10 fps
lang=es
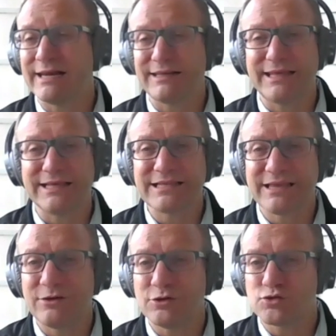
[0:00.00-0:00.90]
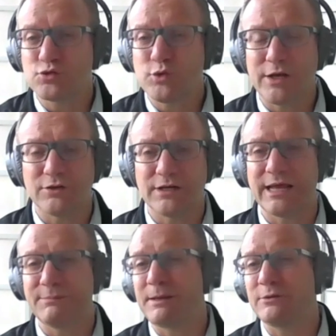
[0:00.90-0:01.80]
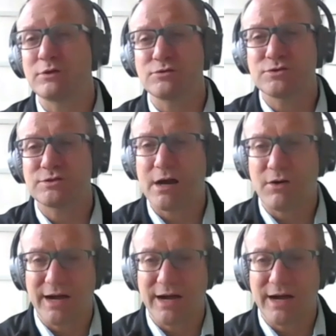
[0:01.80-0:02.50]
riqueza de los suelos, aspectos asociados